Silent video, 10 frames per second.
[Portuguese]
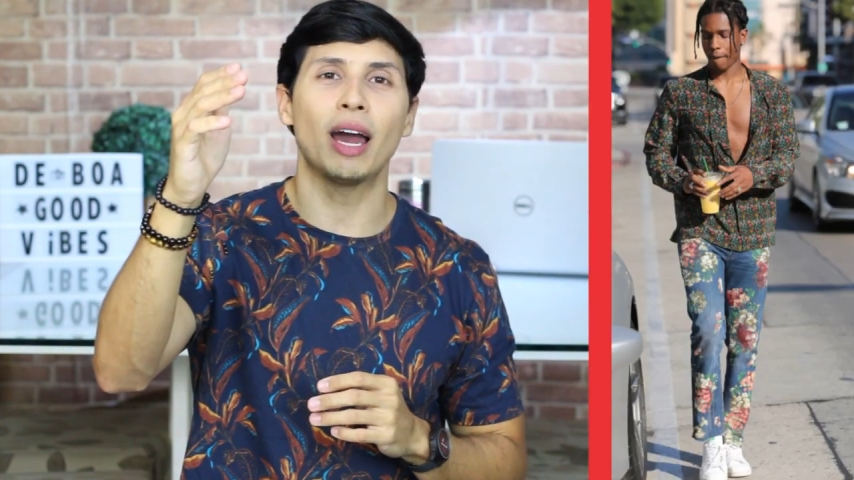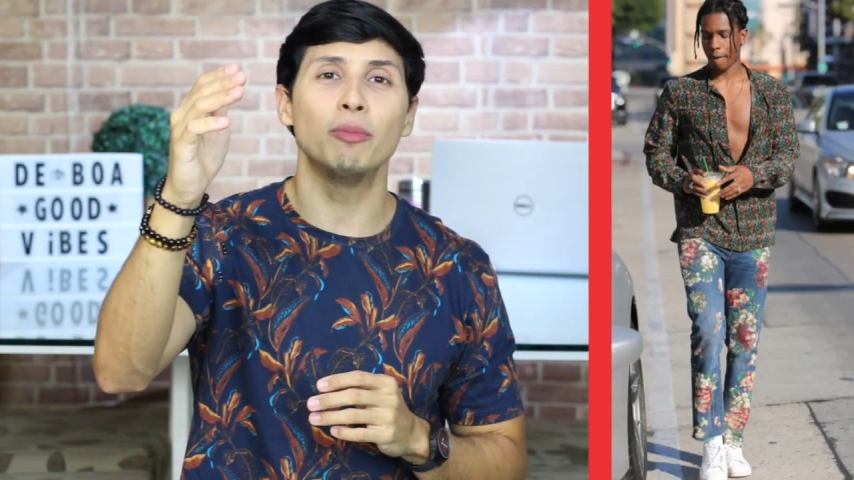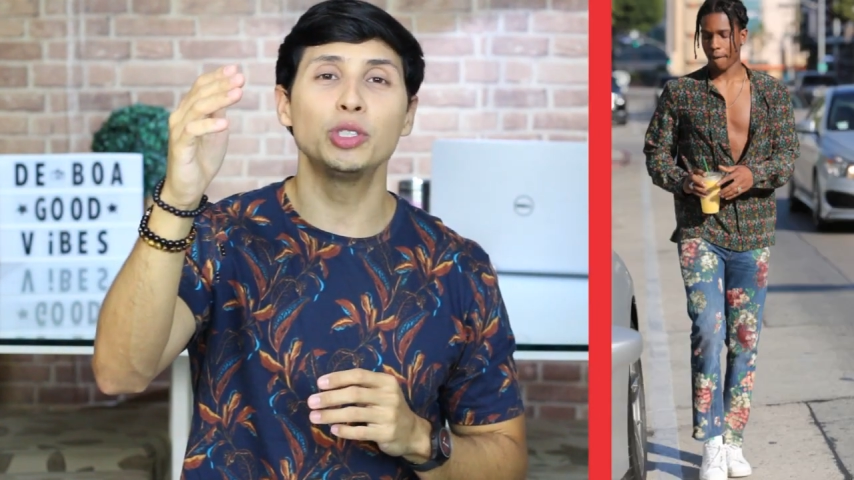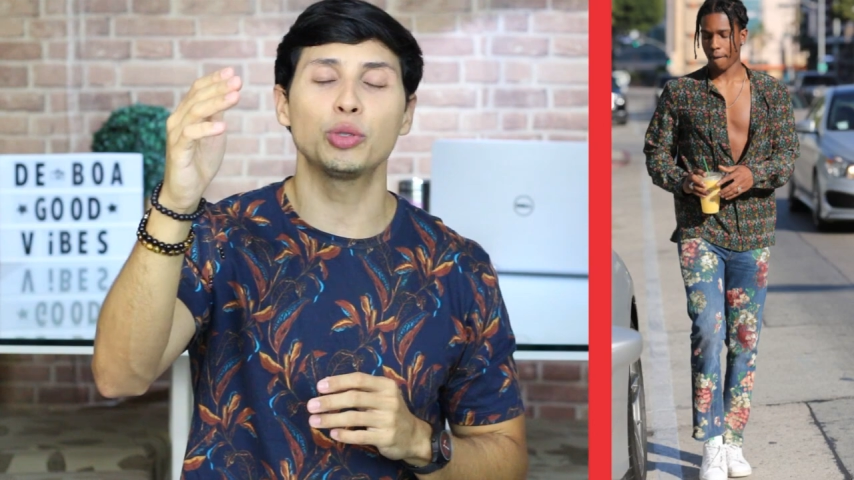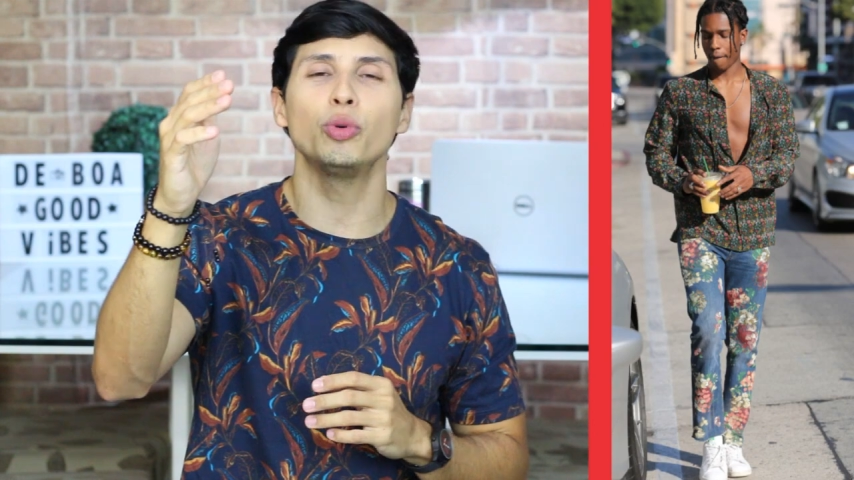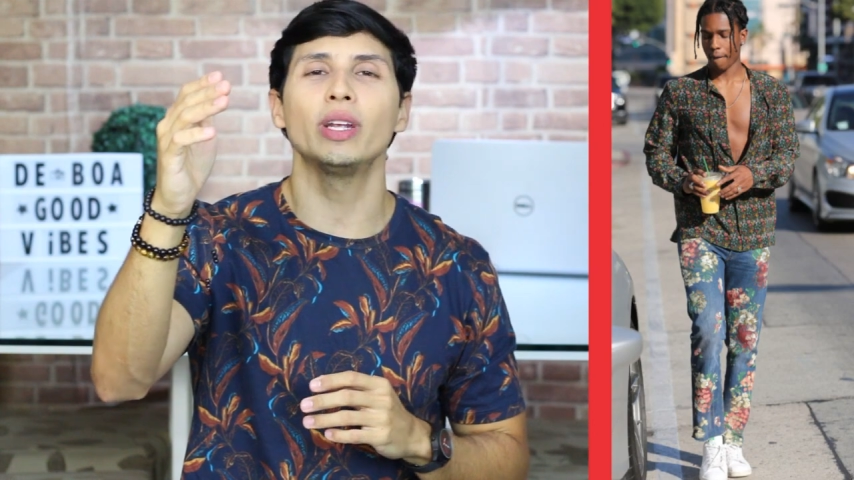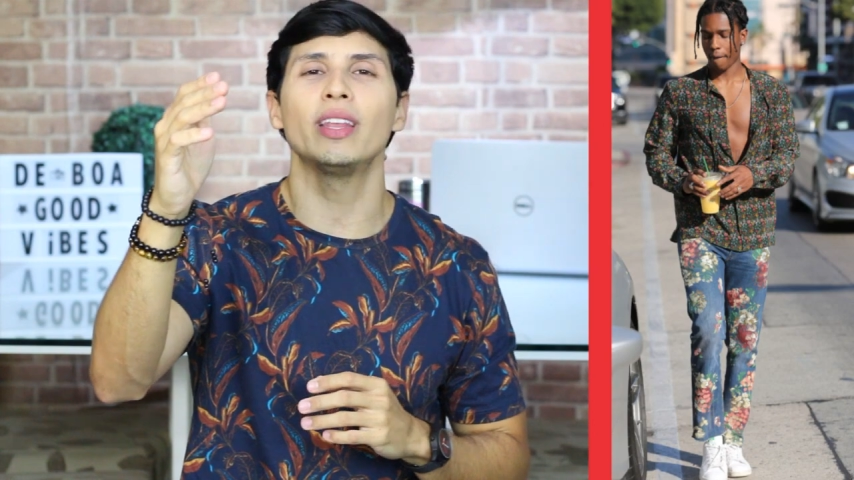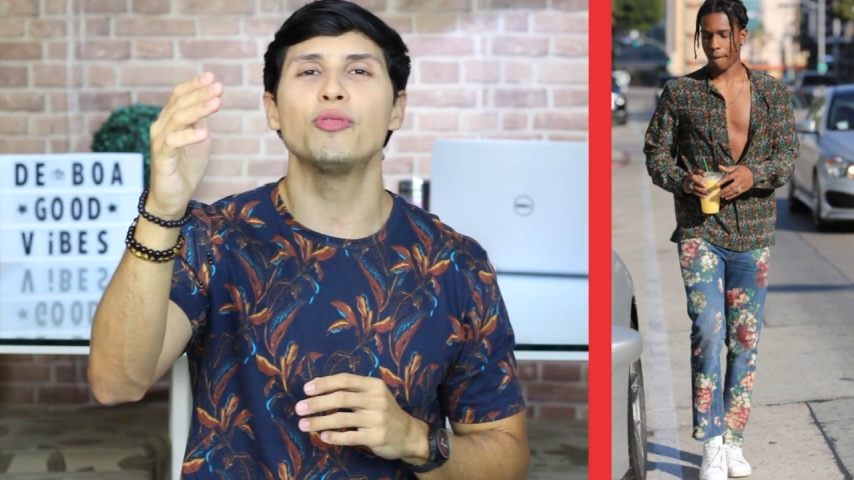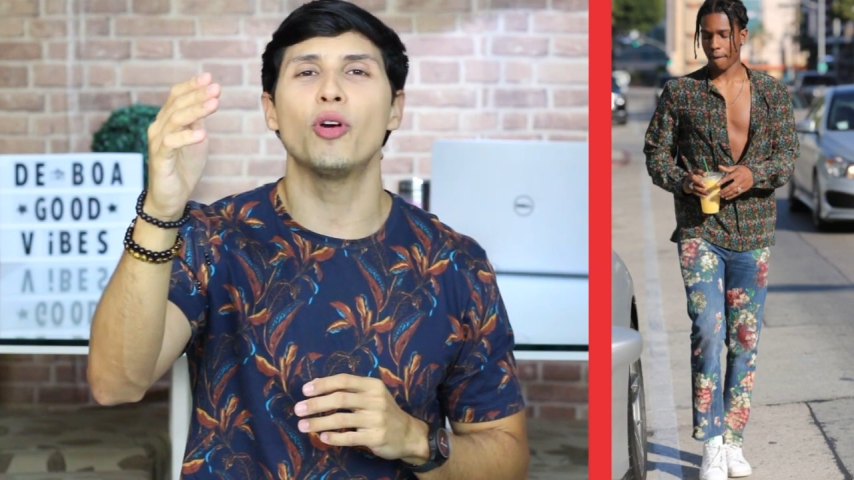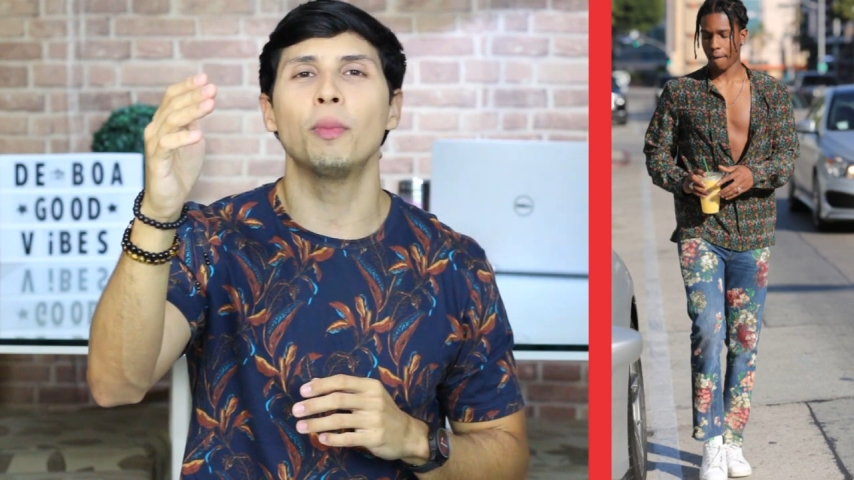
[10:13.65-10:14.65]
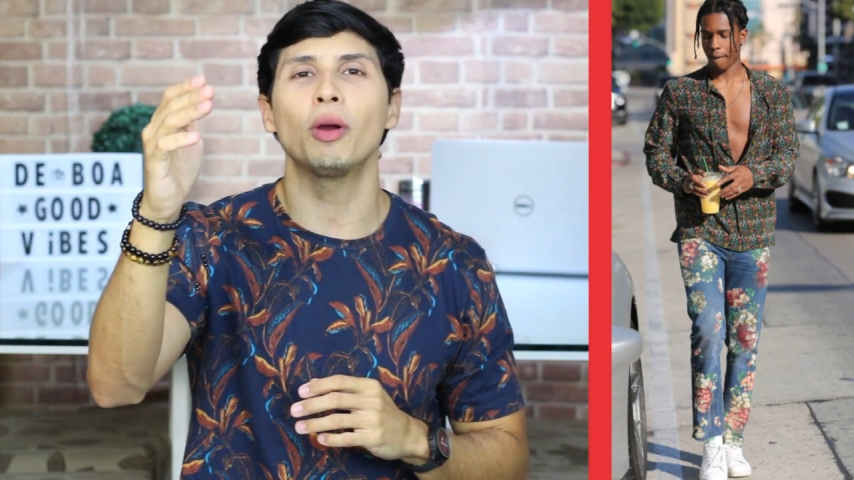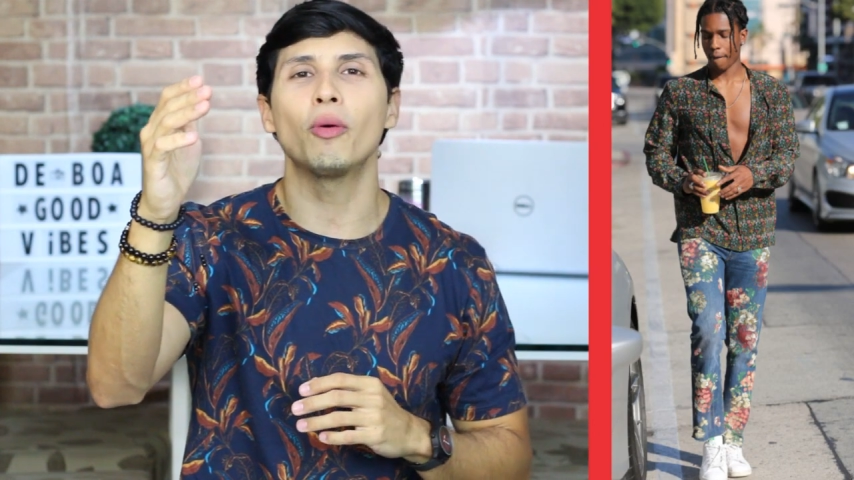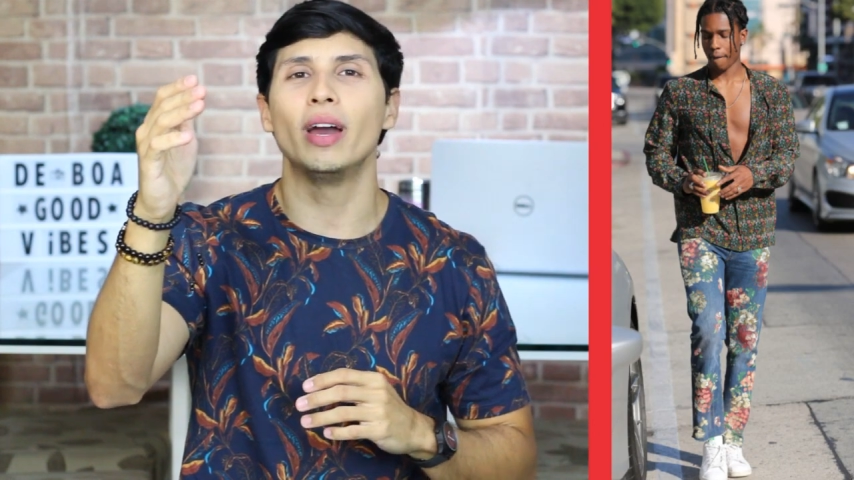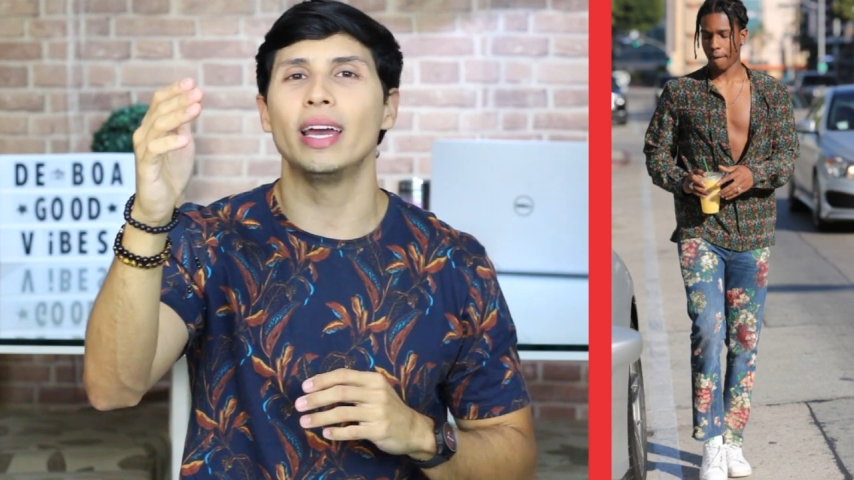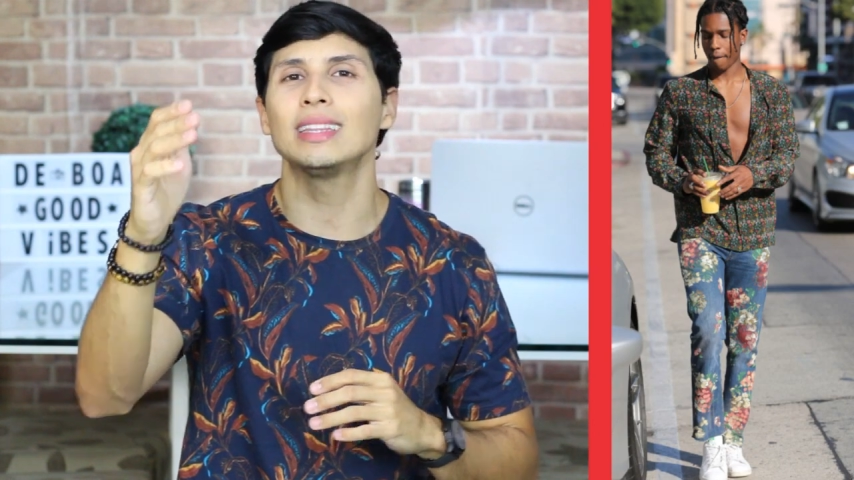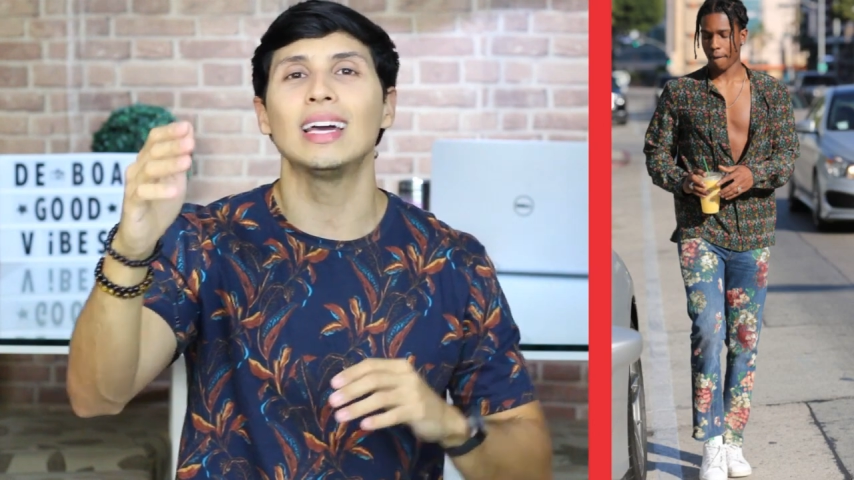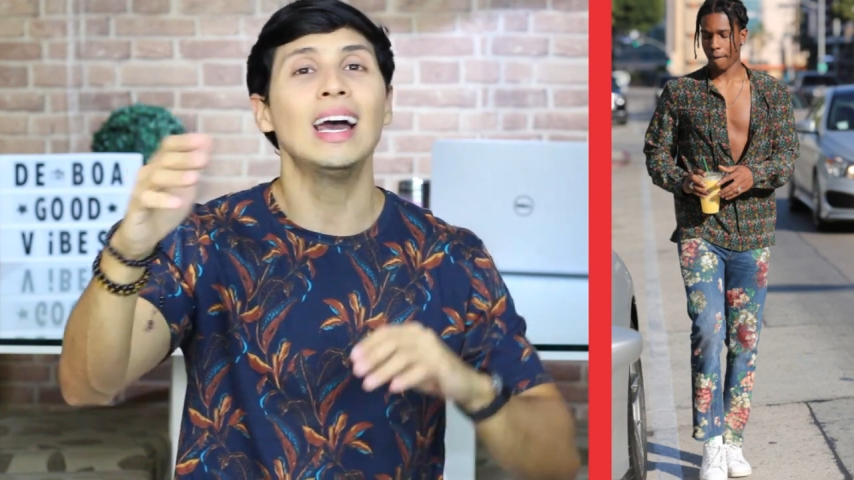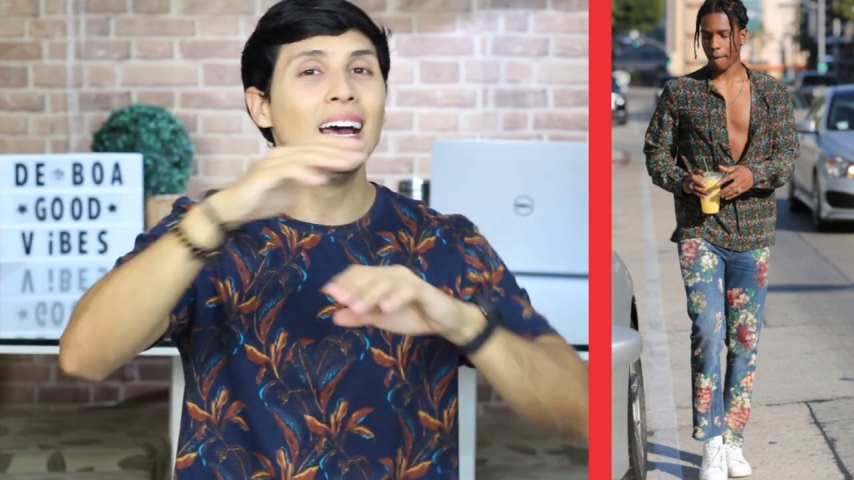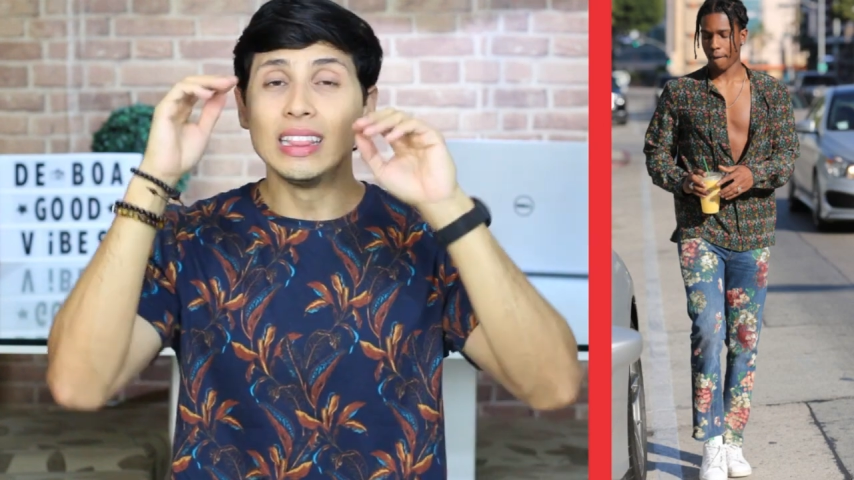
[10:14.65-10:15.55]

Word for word: a mistura da forma correta,